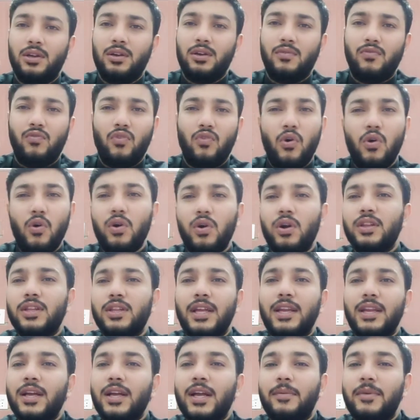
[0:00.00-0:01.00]
वो
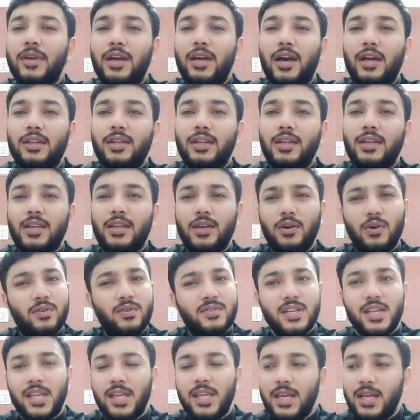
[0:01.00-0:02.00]
दिन कभी आते नहीं है और
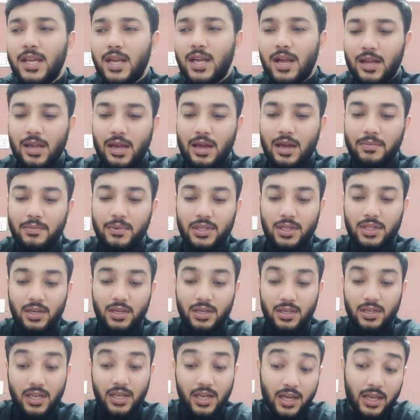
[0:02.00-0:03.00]
ज़िंदगी का क्या पता
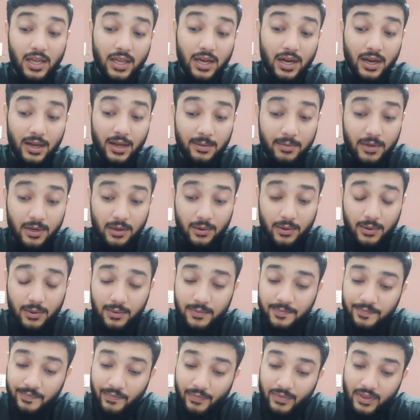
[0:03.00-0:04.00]
कि अगली घड़ी भी ना हो
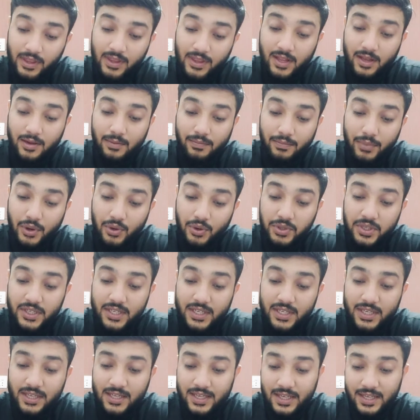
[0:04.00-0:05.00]
ब्यूटी
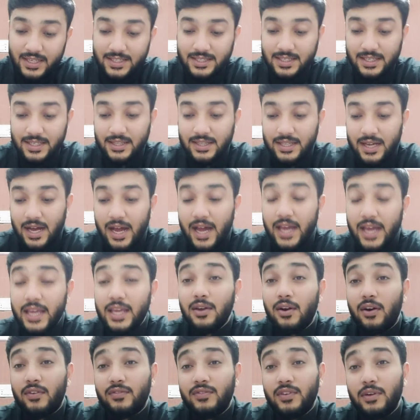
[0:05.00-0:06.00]
इज़ इन द आई
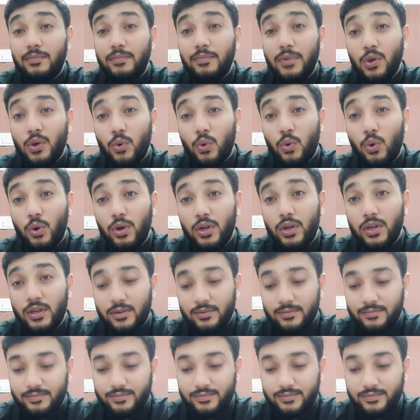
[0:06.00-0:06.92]
ऑफ द बिहोल्डर